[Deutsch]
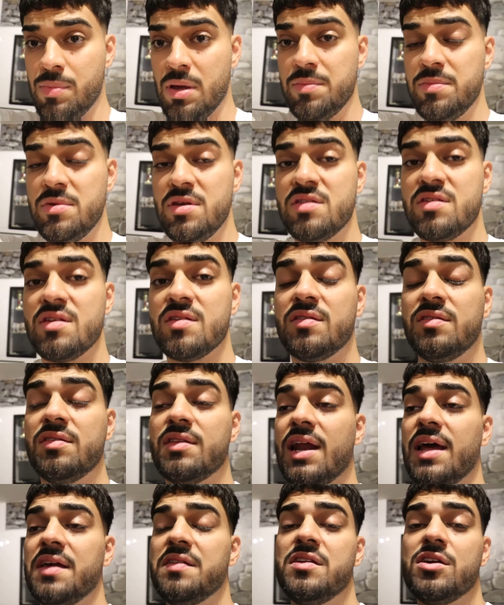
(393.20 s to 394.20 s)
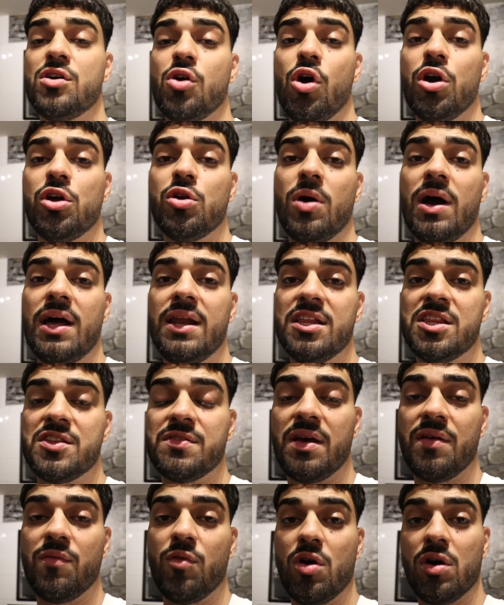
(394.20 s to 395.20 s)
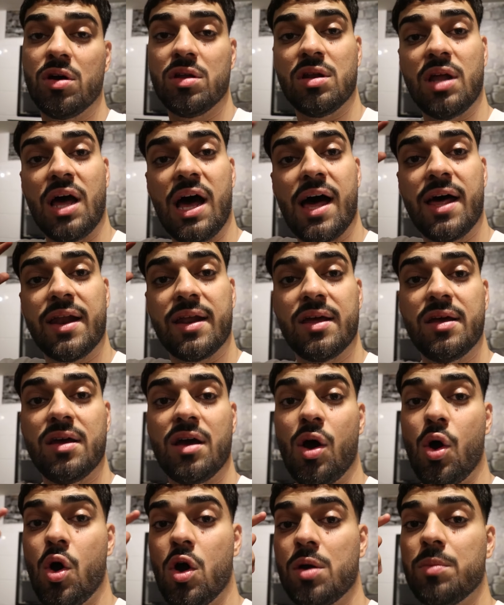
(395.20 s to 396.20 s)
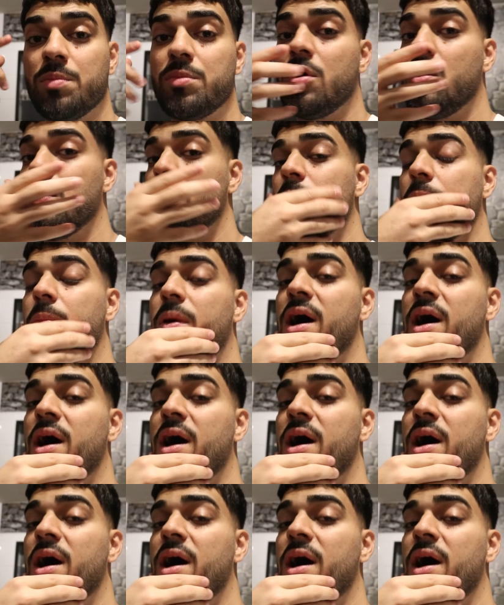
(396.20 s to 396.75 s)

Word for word: Bei mir ist es 30 Euro alle zwei Wochen. Haare, Augenbrauen,